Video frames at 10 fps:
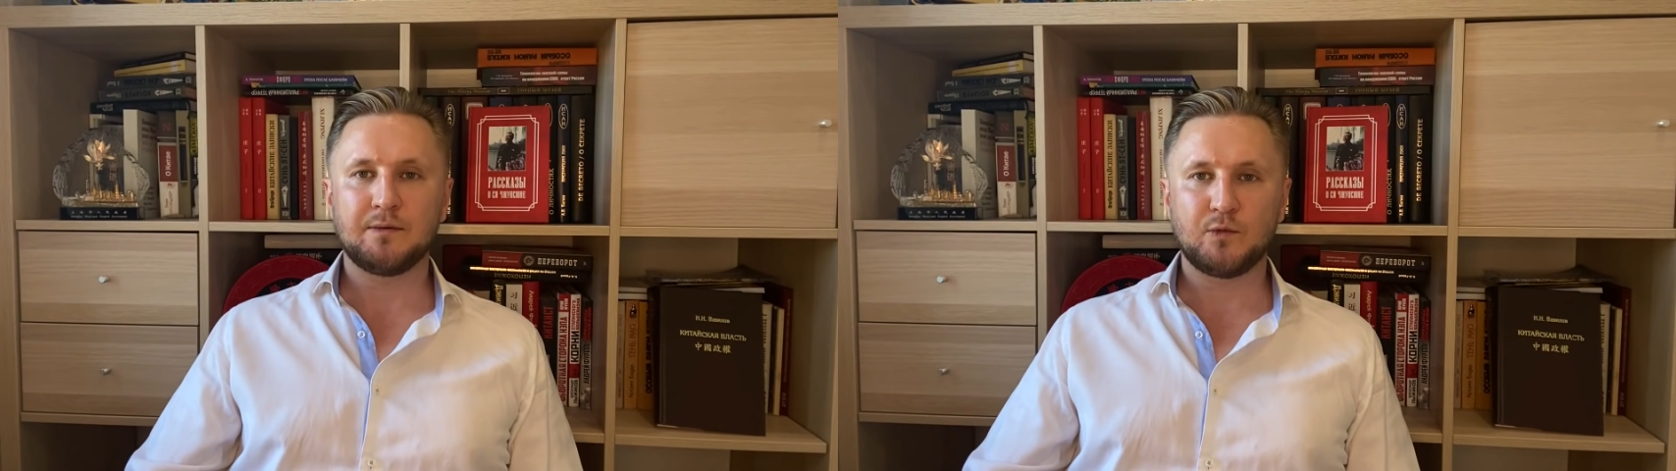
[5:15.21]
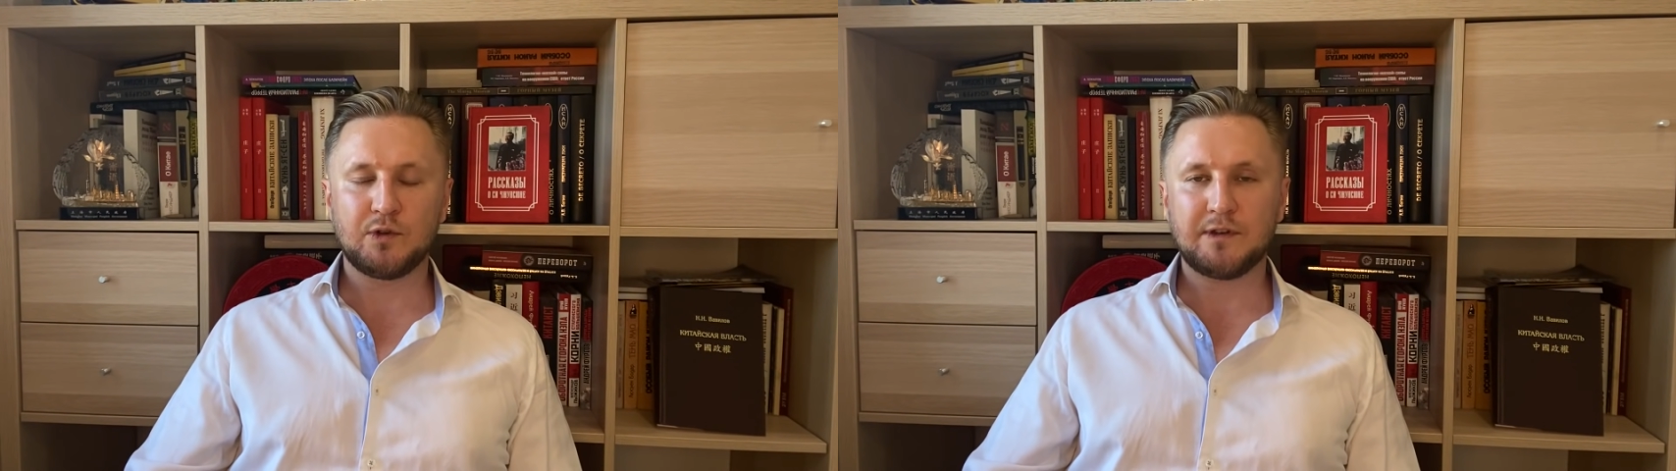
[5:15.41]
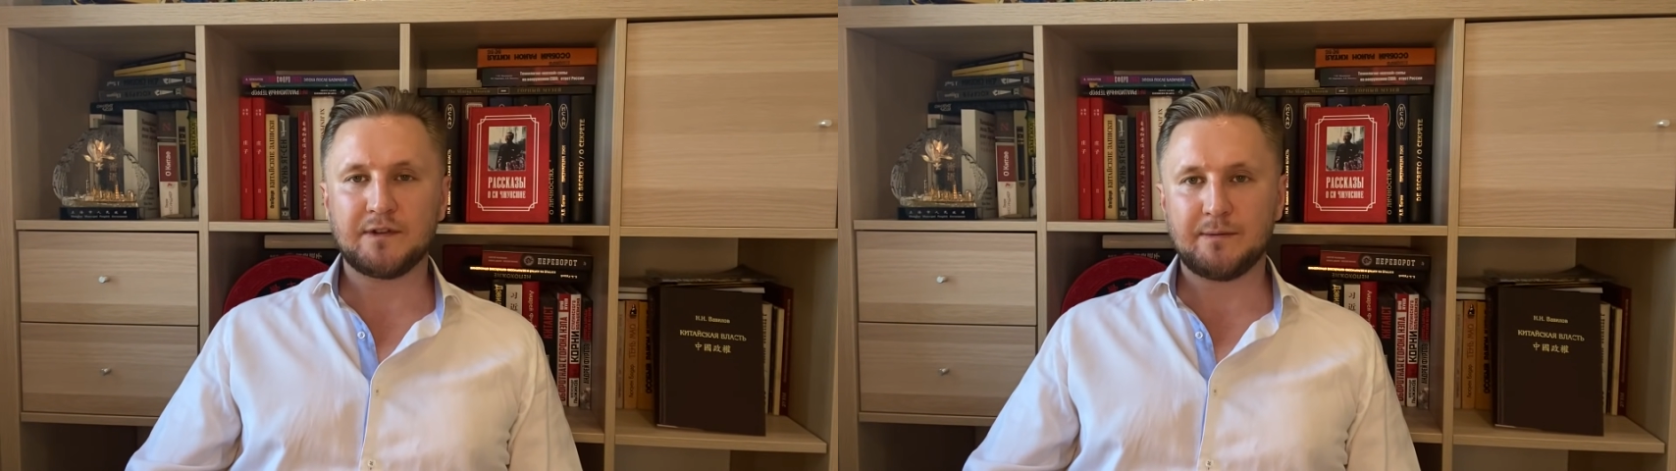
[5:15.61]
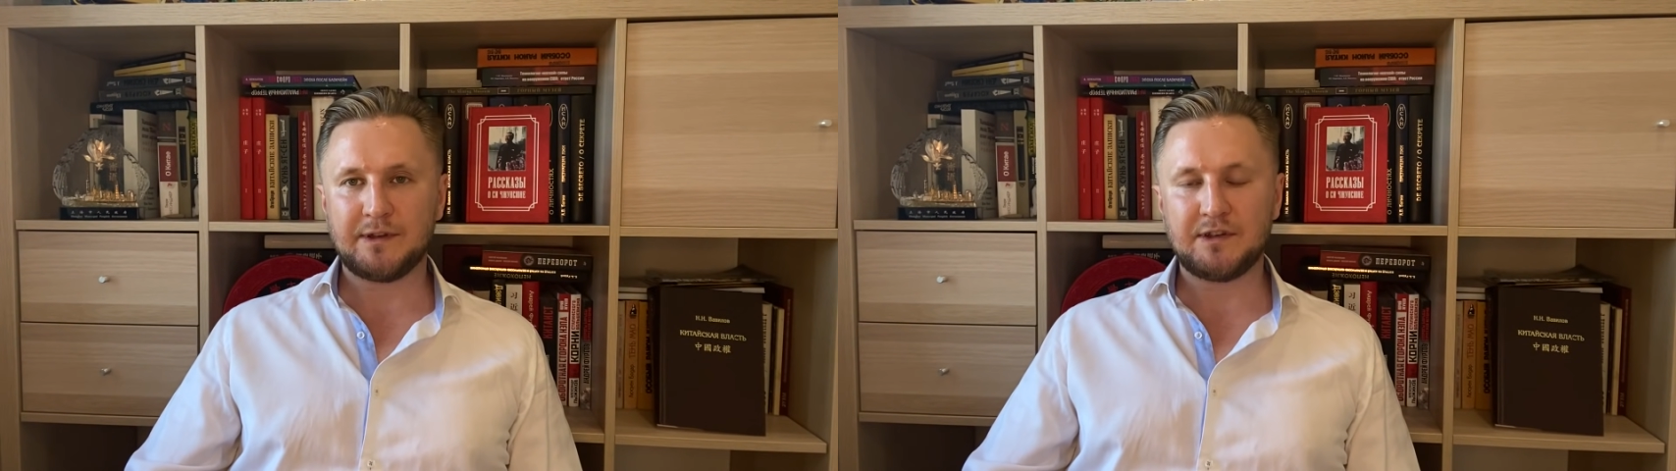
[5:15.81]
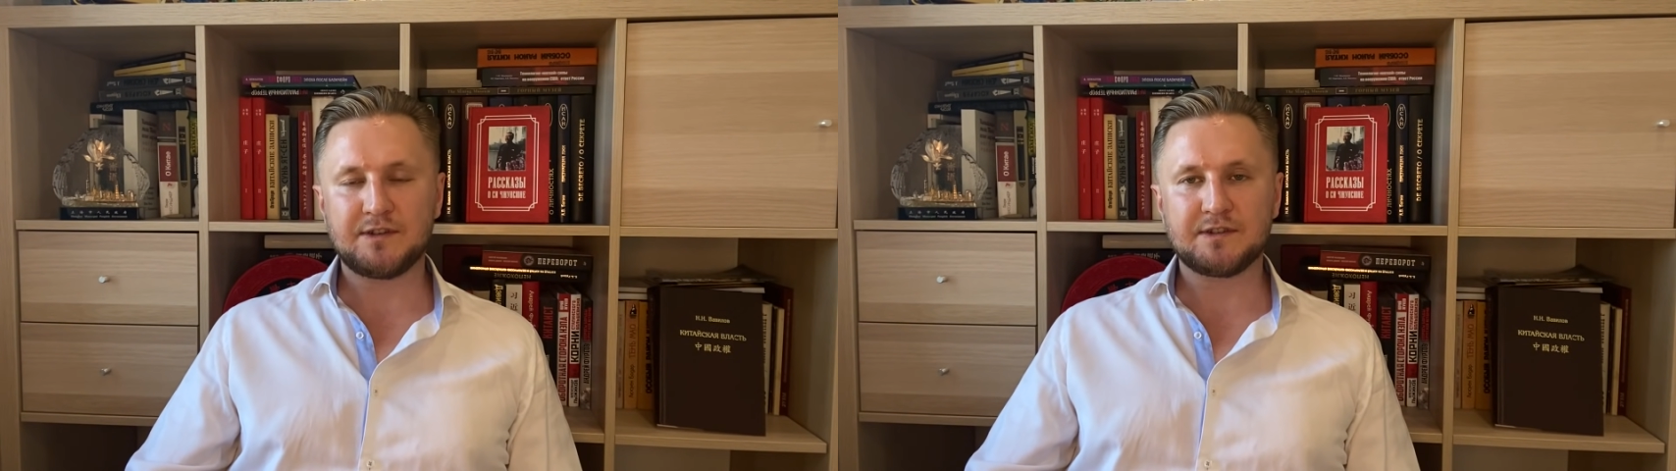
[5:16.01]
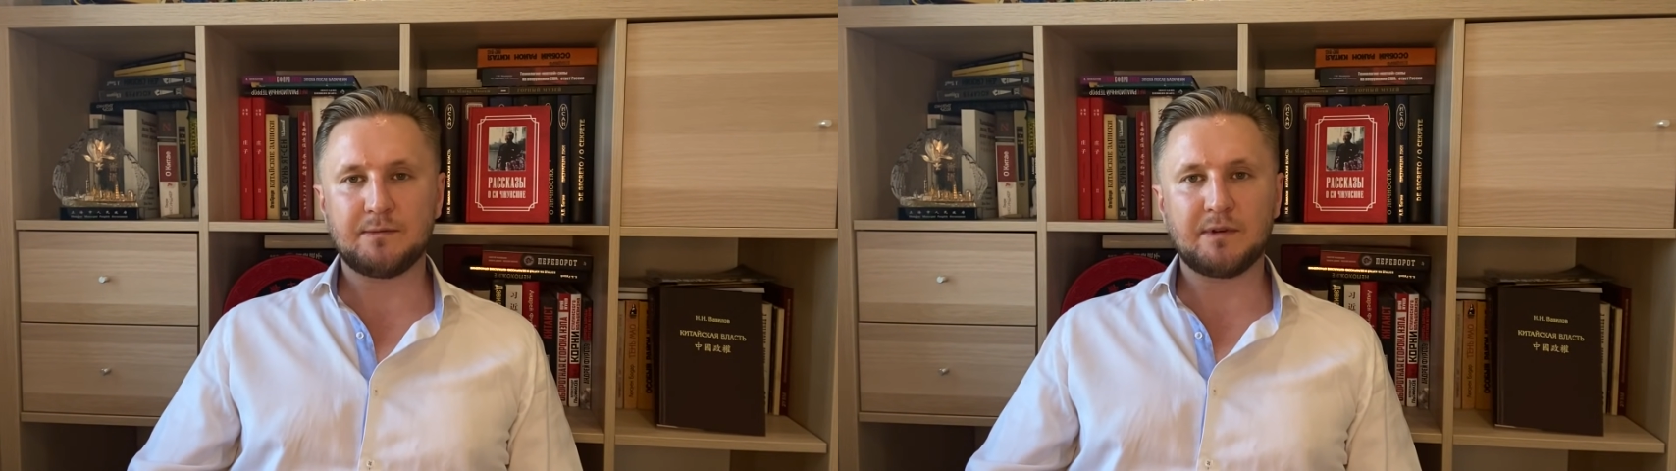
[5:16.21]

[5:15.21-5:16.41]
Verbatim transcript: будет автоматически